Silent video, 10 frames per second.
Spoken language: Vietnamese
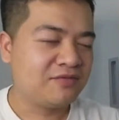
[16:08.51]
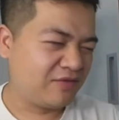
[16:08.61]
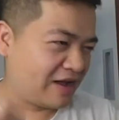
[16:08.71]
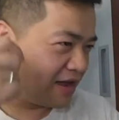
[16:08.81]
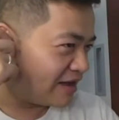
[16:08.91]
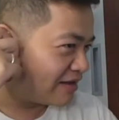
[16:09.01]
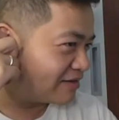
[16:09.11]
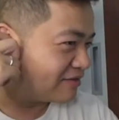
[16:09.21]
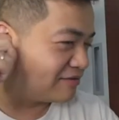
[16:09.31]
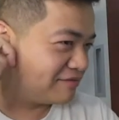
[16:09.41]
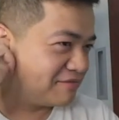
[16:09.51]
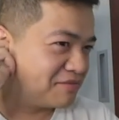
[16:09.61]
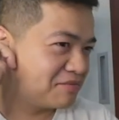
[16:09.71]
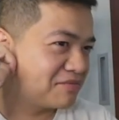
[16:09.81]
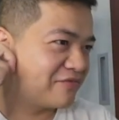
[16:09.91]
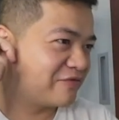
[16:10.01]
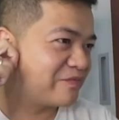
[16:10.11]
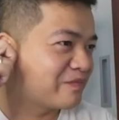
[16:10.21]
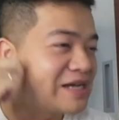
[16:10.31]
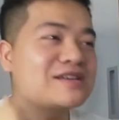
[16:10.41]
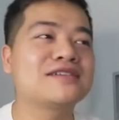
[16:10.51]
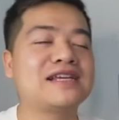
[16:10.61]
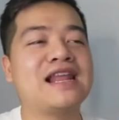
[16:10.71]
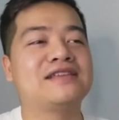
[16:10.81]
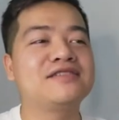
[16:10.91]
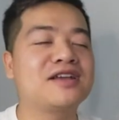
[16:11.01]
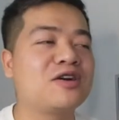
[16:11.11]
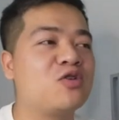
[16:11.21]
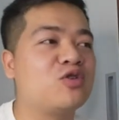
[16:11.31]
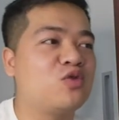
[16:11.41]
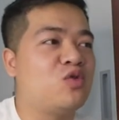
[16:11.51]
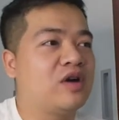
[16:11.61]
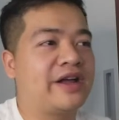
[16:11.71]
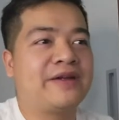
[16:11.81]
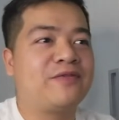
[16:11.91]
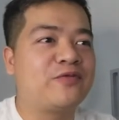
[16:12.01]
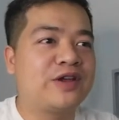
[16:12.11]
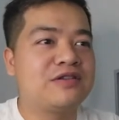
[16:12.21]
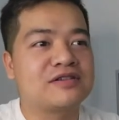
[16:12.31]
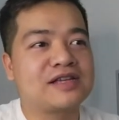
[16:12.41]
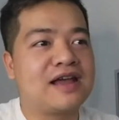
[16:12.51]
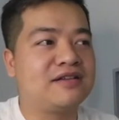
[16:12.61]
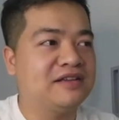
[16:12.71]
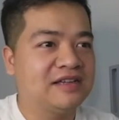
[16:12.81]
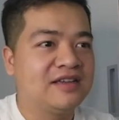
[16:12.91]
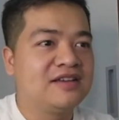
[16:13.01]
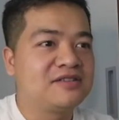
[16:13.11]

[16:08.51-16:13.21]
Và bây giờ sẽ là những cái cơ hội của các anh em phóng viên được sang để